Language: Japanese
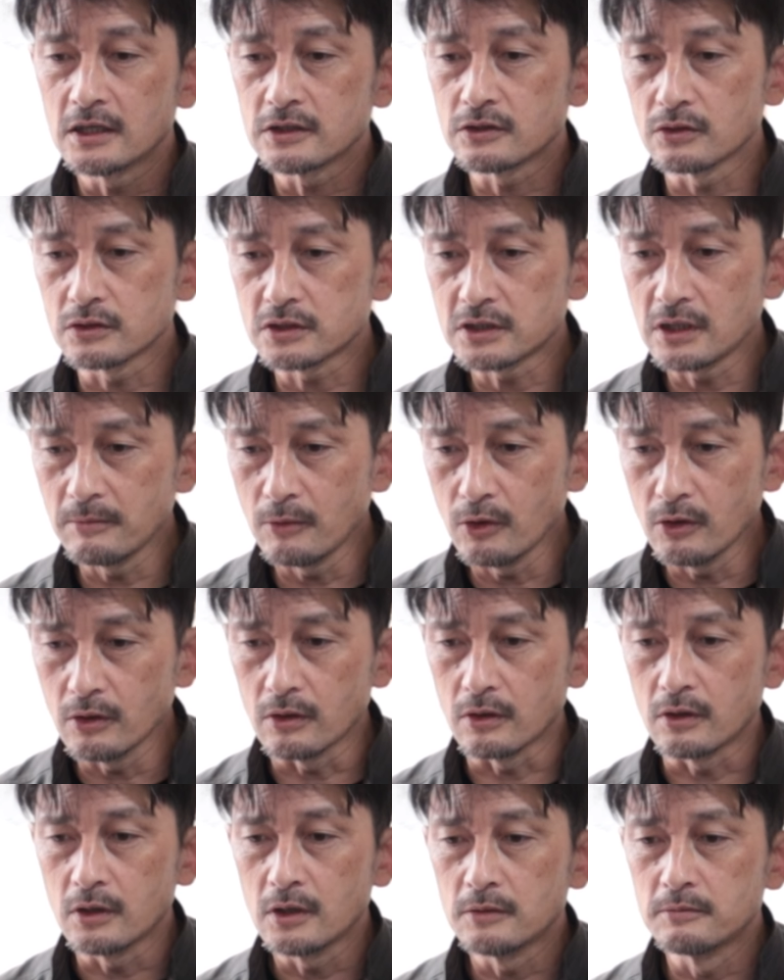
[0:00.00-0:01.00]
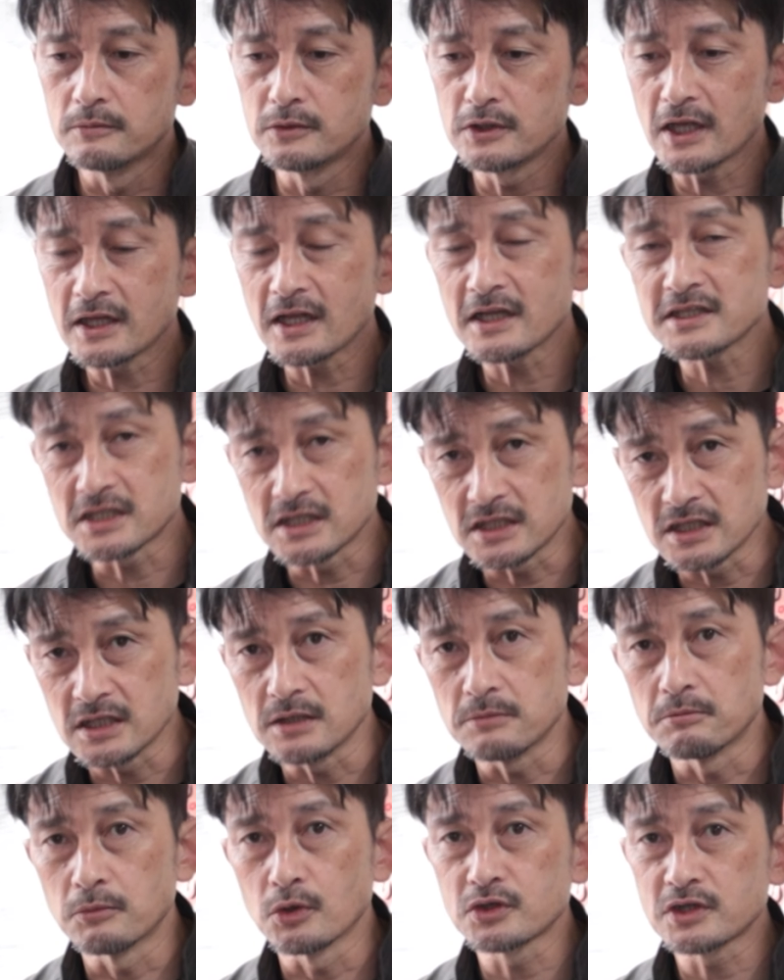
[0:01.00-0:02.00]
とっても無駄だ
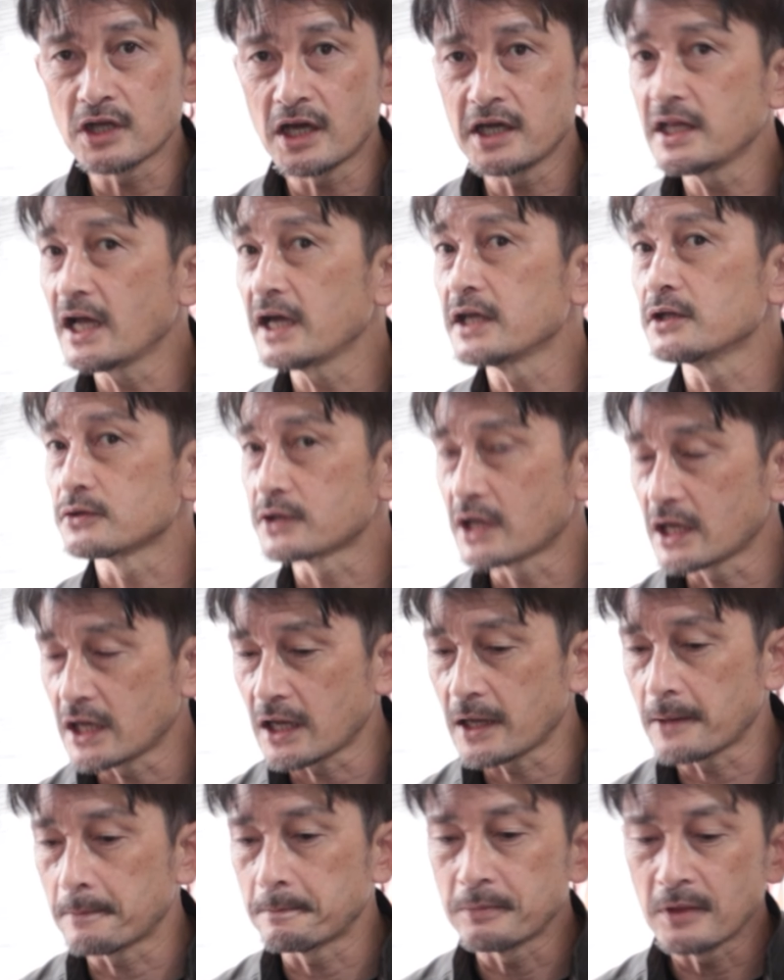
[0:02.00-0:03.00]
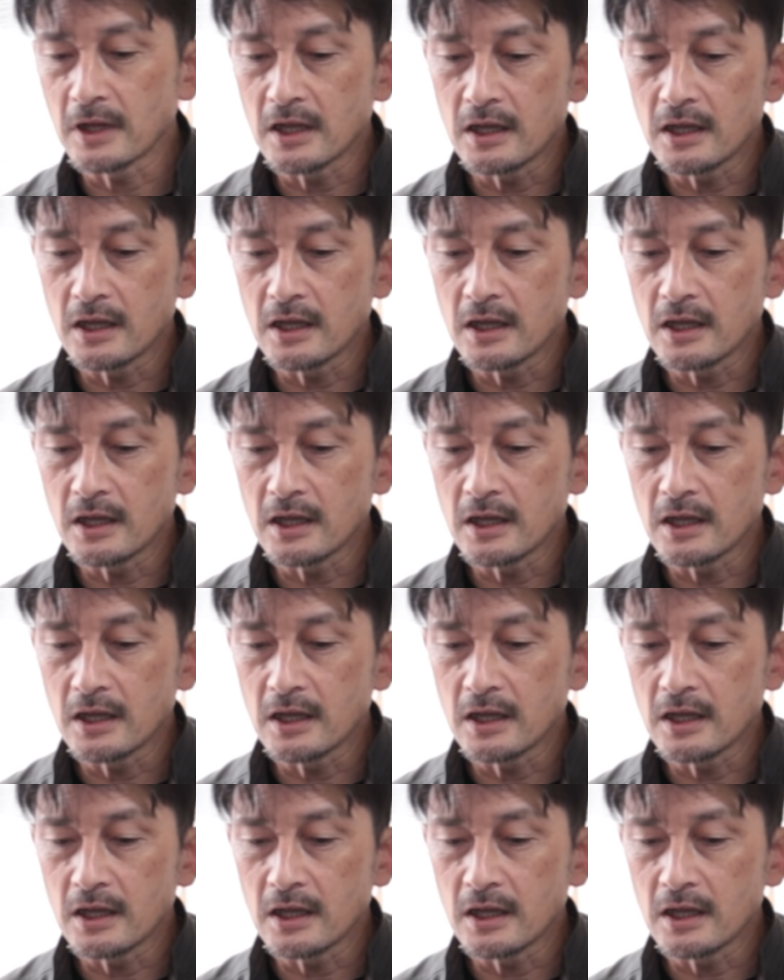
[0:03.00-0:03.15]
し、もったいないので、